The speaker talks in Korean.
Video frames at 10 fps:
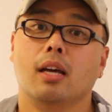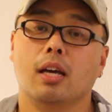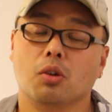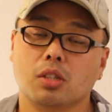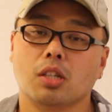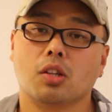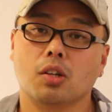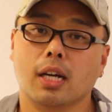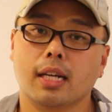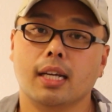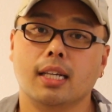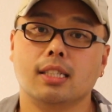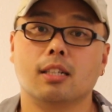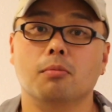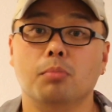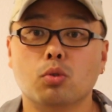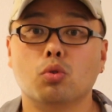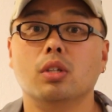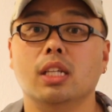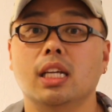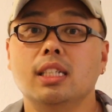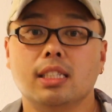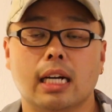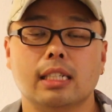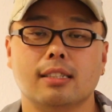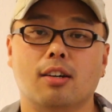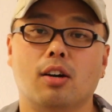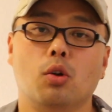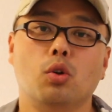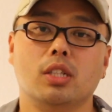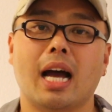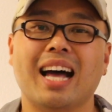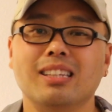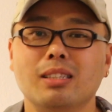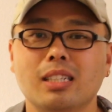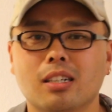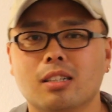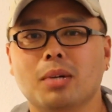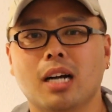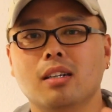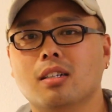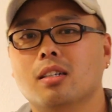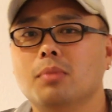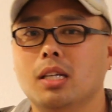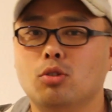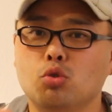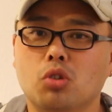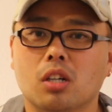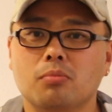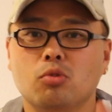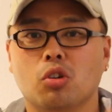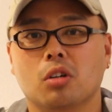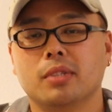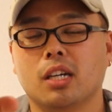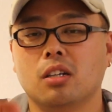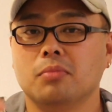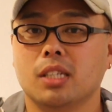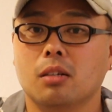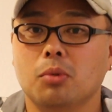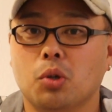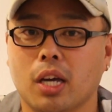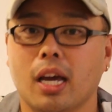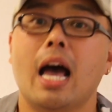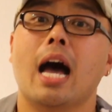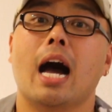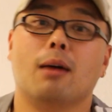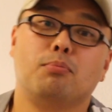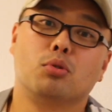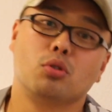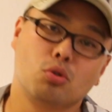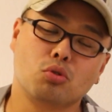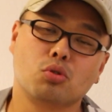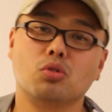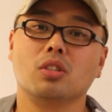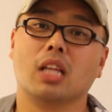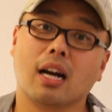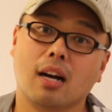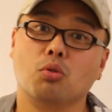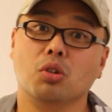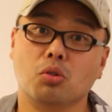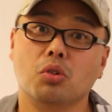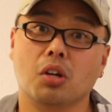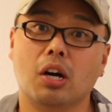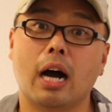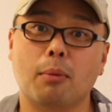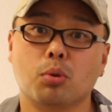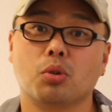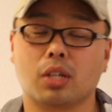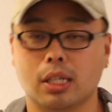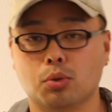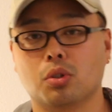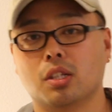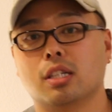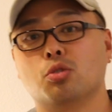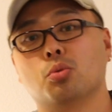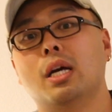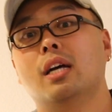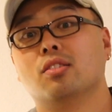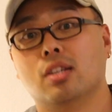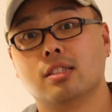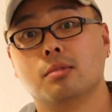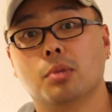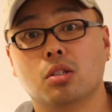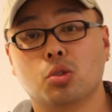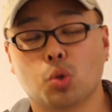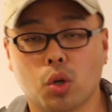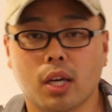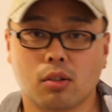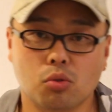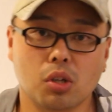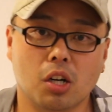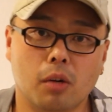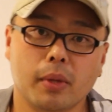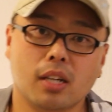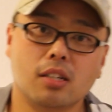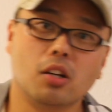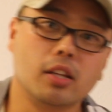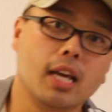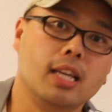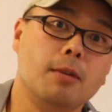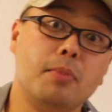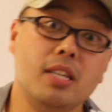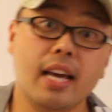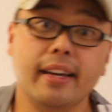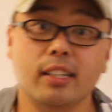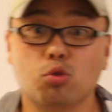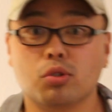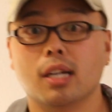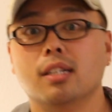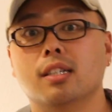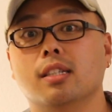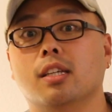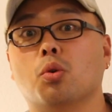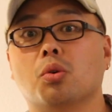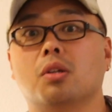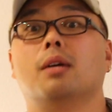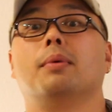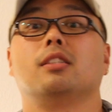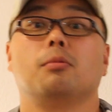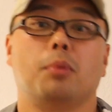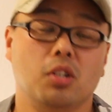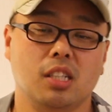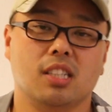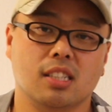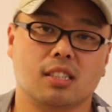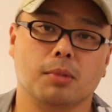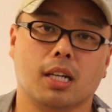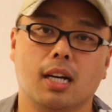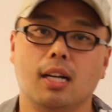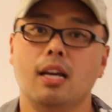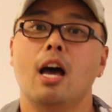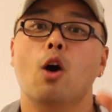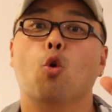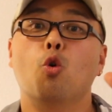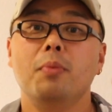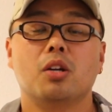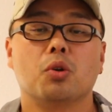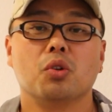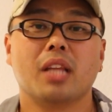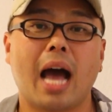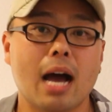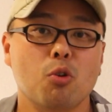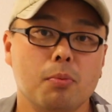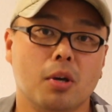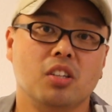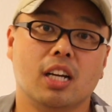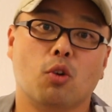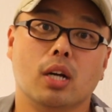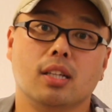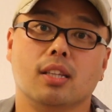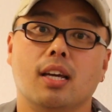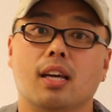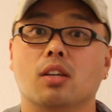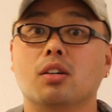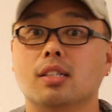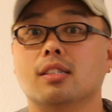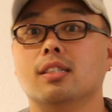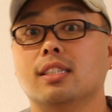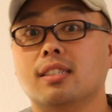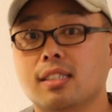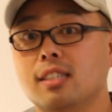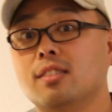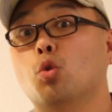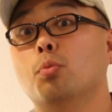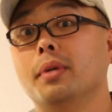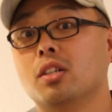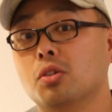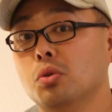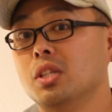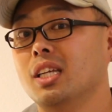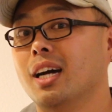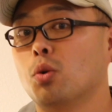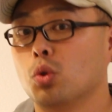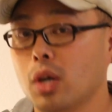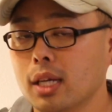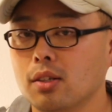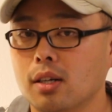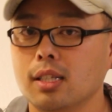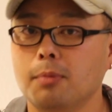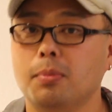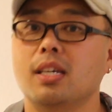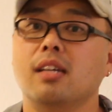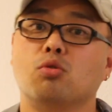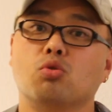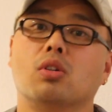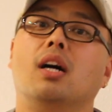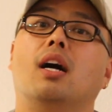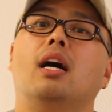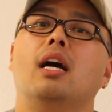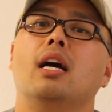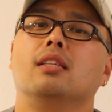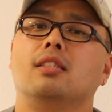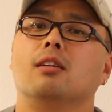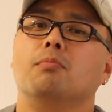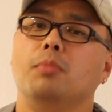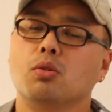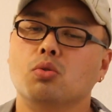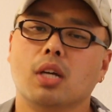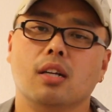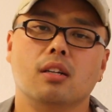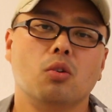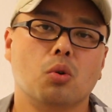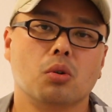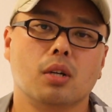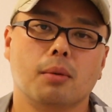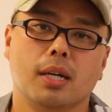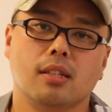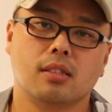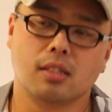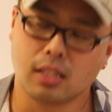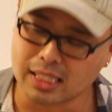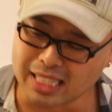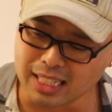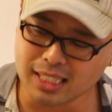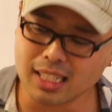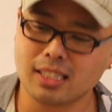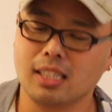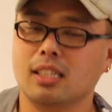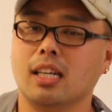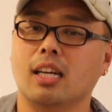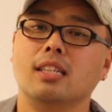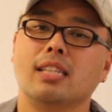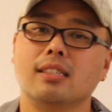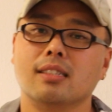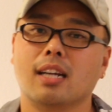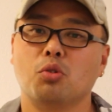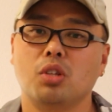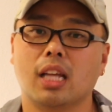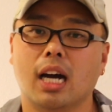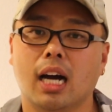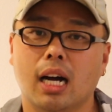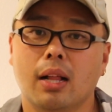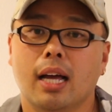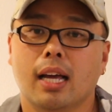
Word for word: 예, 어쨌든 간에 지금 미국은 일상생활로 이제 한 걸음 한 걸음 예, 두 걸음 두 걸음 세 걸음 세 걸음 이렇게 앞으로 쭉쭉쭉 나가고 있고요 앞으로도 계속 그렇게 좀 됐으면 좋겠고요 네, 그런데 이 BA2라는 이 코로나 바이러스 변이 있지 않습니까 오미크론 하위 변이라고 하는데 이것은 이제 스텔스 오미크론이라고도 하죠 이 BA2가 지금 미국에는 코로나 바이러스 이제 살짝씩 이제 상승을 하고 있다